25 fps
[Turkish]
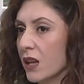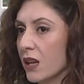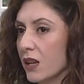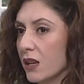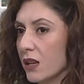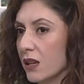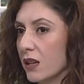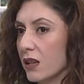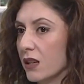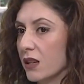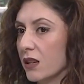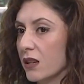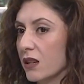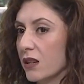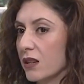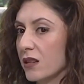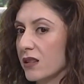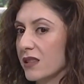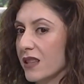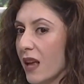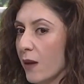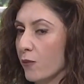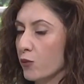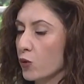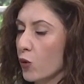Ee,
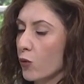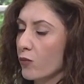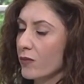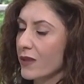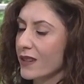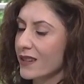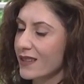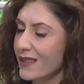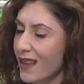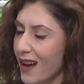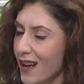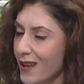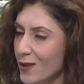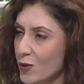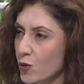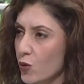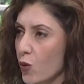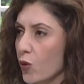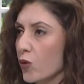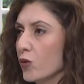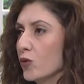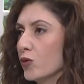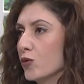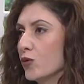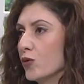semptomları daha
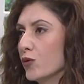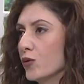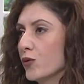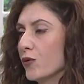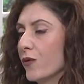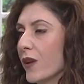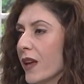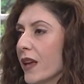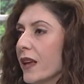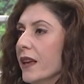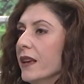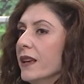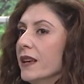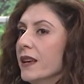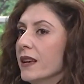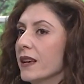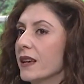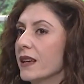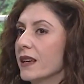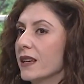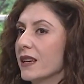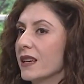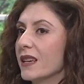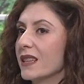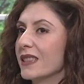zorludur ve
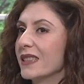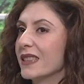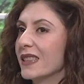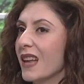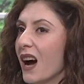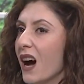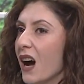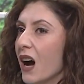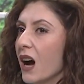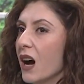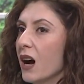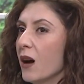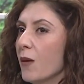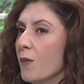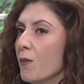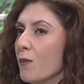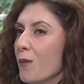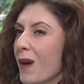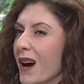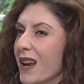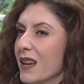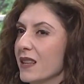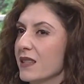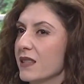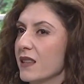e, daha
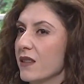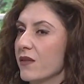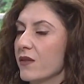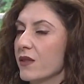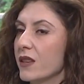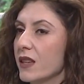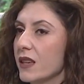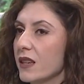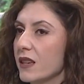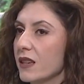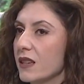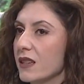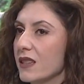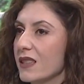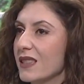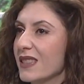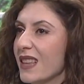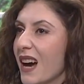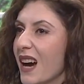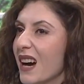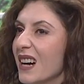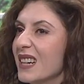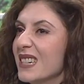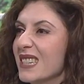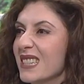maalesef ki e,
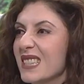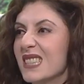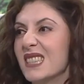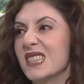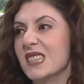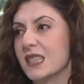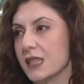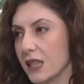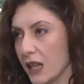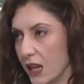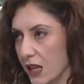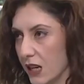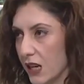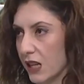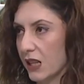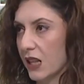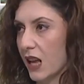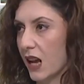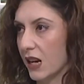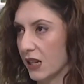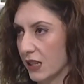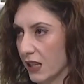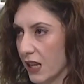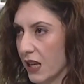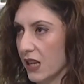daha hızlı
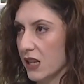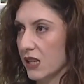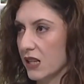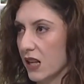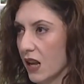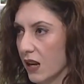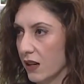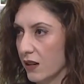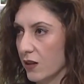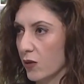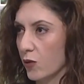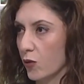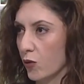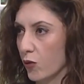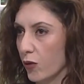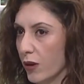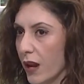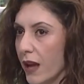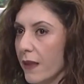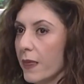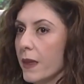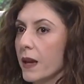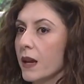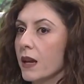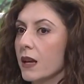seyreder gençlerde
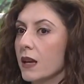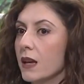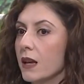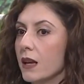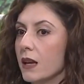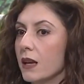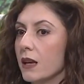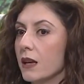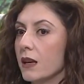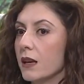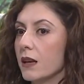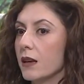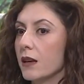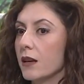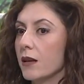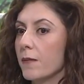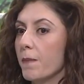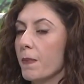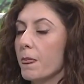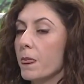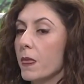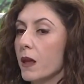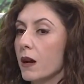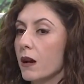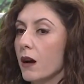görülen. E,
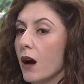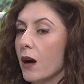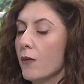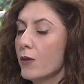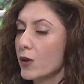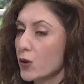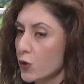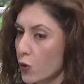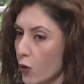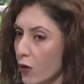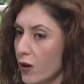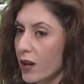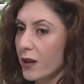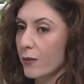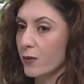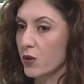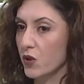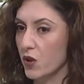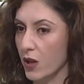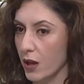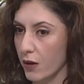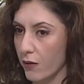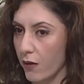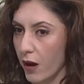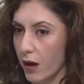ama şöyle bir
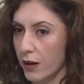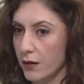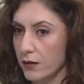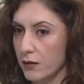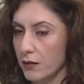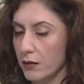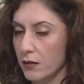şey var,